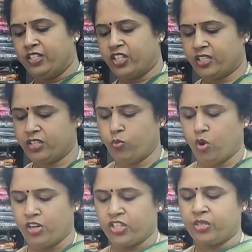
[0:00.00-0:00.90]
ஜஸ்ட்
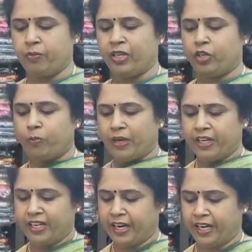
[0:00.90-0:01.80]
வாஷ் மட்டும்
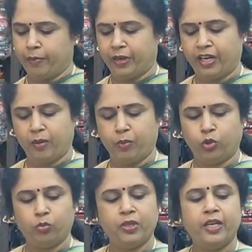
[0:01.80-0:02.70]
பண்ணிட்டு அயன் பண்ணால்
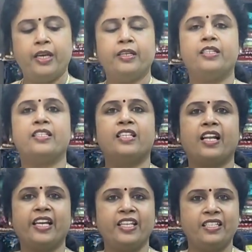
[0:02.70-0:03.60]
போதும் திஸ் இஸ் அ
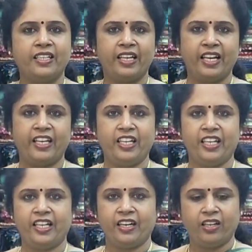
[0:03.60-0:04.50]
நைஸ் கிரீன்
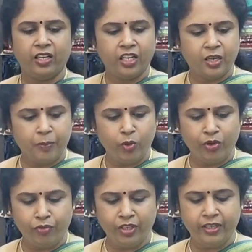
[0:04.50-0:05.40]
கலர் அ
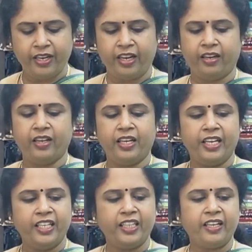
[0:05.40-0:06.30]
பியூட்டிஃபுல் கிரீன்
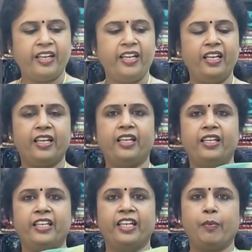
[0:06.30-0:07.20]
இந்த கிரீன்ல
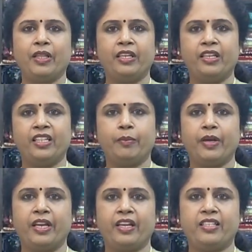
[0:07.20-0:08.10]
இங்க பாத்தீங்கன்னா இந்த
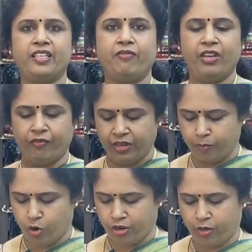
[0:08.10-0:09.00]
பெனாரசி வீவ்ல
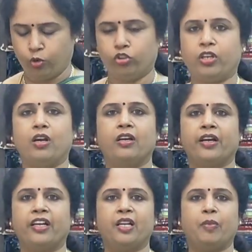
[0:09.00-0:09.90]
பார்டர் கொடுத்துருக்காங்க
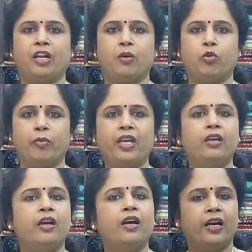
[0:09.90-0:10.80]
ரெண்டு பக்கமுமே
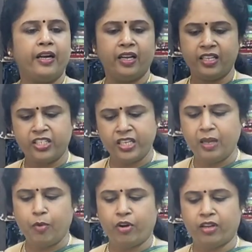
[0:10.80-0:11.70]
அழகா சின்ன
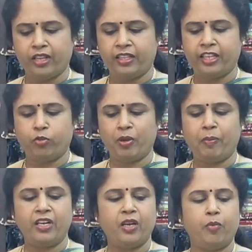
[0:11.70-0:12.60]
பார்டர் தான் இது எதுவுமே
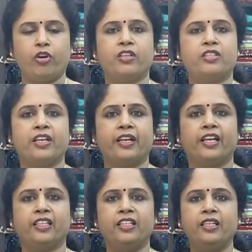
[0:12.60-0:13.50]
பெரிய பார்டர்ஸ்
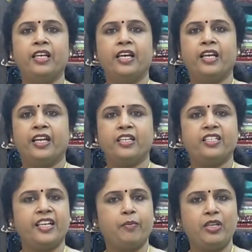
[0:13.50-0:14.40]
கிடையாது ரெண்டு
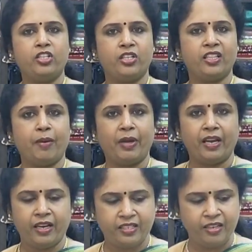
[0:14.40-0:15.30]
சைடுமே சின்னதாக
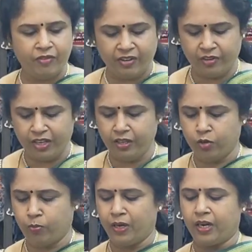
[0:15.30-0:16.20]
பெனாரசி வீவில்
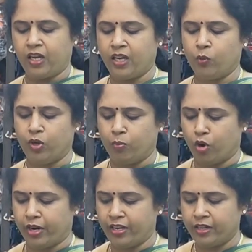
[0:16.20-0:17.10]
ரொம்ப அழகான ஒரு
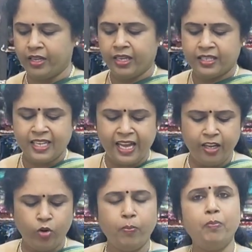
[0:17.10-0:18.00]
பார்டர்
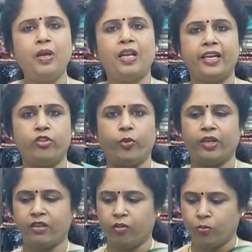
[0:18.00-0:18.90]
சாரி ரொம்ப லைட்
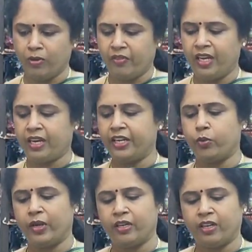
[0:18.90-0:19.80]
வெயிட் ரொம்பவே
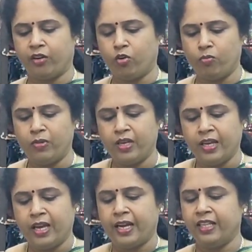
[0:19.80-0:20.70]
லைட் வெயிட்டாக இருக்கும்
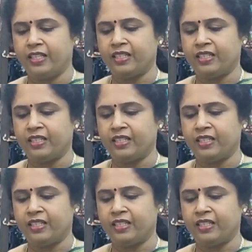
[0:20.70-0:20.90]
அண்ட் இந்த